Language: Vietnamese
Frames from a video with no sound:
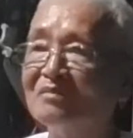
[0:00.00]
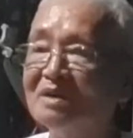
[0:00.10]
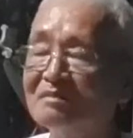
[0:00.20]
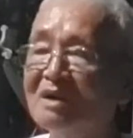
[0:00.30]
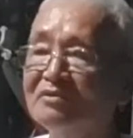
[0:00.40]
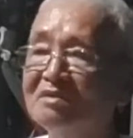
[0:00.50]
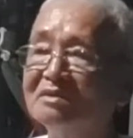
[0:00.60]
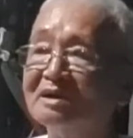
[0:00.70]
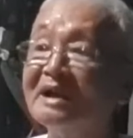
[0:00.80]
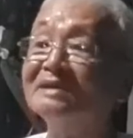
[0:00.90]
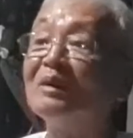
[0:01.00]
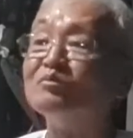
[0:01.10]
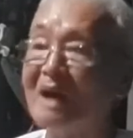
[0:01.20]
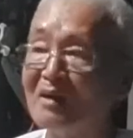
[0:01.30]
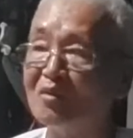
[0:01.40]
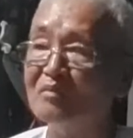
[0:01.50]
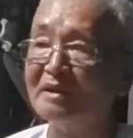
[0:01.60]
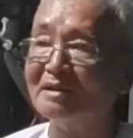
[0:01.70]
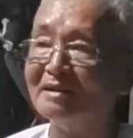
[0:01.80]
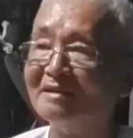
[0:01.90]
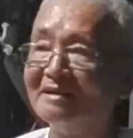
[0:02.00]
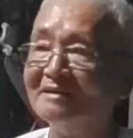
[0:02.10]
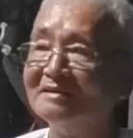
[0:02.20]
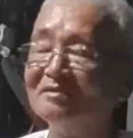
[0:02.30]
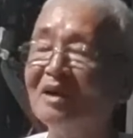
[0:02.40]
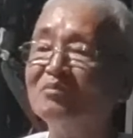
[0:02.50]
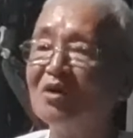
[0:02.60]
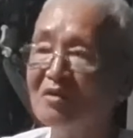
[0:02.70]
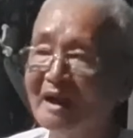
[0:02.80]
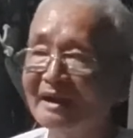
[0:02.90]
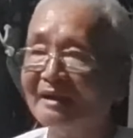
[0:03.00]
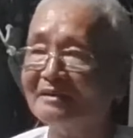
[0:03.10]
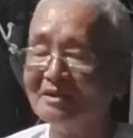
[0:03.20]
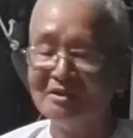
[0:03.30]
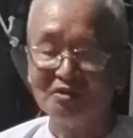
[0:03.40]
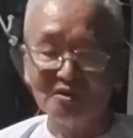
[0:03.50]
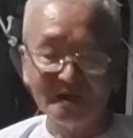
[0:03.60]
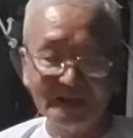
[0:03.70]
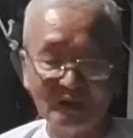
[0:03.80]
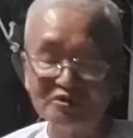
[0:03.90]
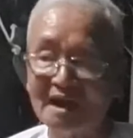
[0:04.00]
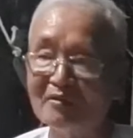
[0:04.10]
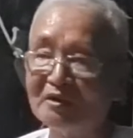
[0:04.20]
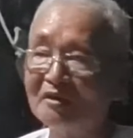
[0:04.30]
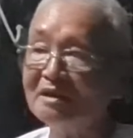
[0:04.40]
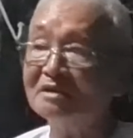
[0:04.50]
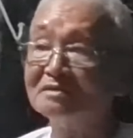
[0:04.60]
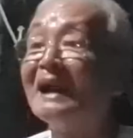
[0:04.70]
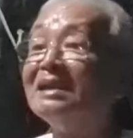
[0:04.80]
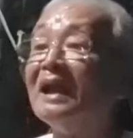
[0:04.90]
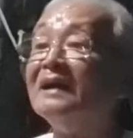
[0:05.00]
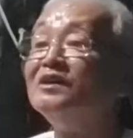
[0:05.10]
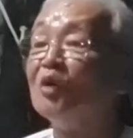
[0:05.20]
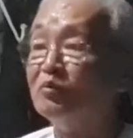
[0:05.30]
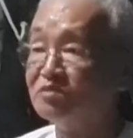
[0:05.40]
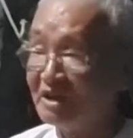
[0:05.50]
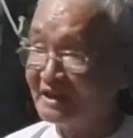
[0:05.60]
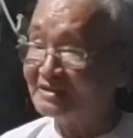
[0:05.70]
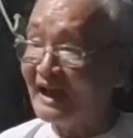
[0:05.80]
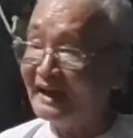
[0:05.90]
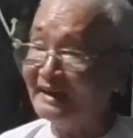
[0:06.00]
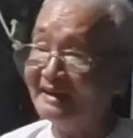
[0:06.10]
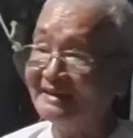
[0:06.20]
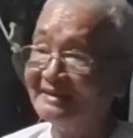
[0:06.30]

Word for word: còn biết bao nhiêu người khác đồng bào của mình nó không có ăn cho nên cái câu sau này nói đó, à lợi dụng tiền tài